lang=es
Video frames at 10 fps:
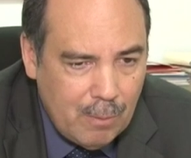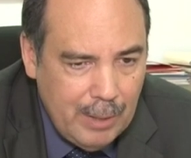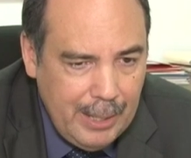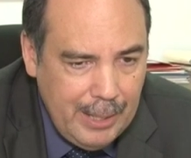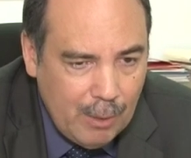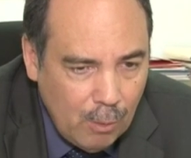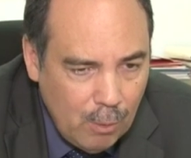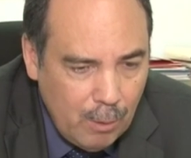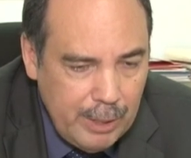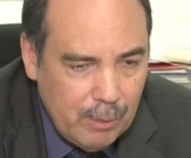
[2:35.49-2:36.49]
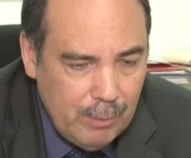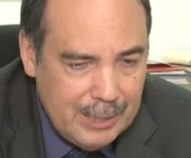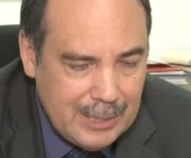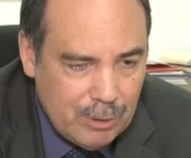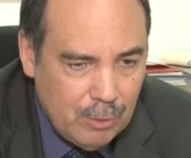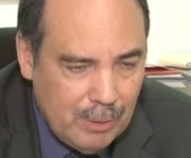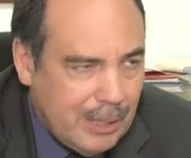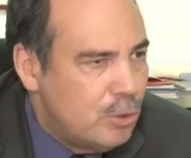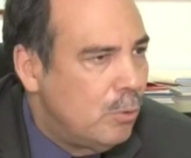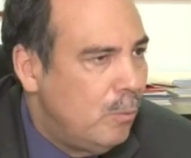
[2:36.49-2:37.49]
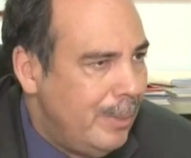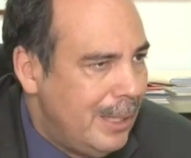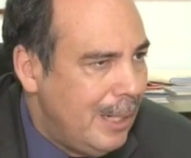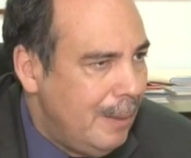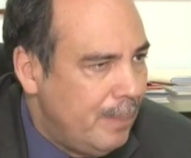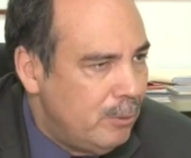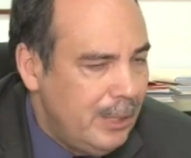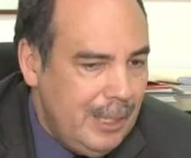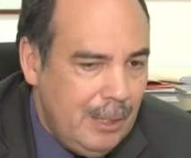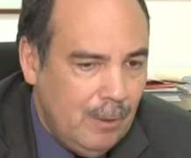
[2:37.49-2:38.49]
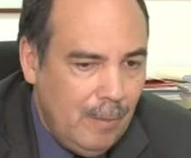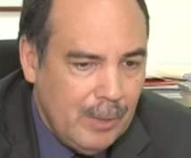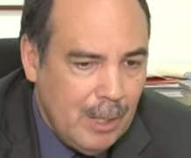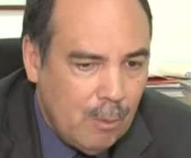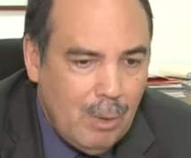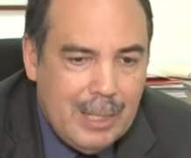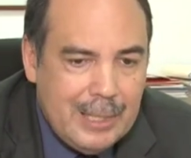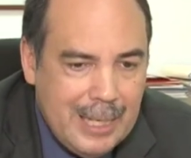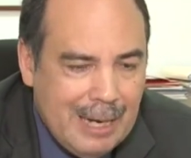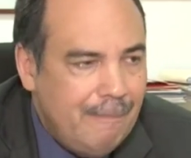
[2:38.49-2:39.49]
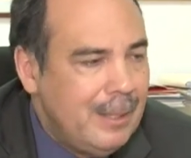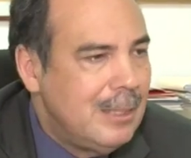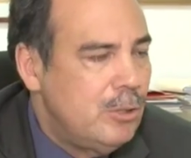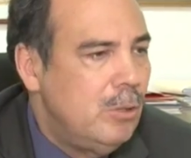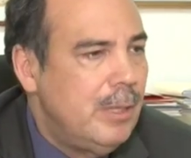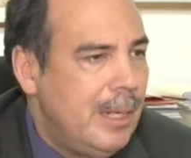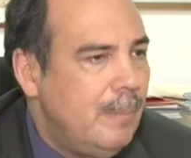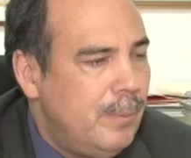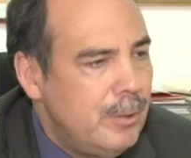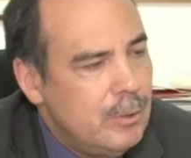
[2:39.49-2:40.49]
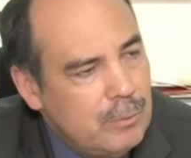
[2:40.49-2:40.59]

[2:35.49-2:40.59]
eh, ecológico de esa zona, que son humedales protegidos, cualquier afectación que haya podido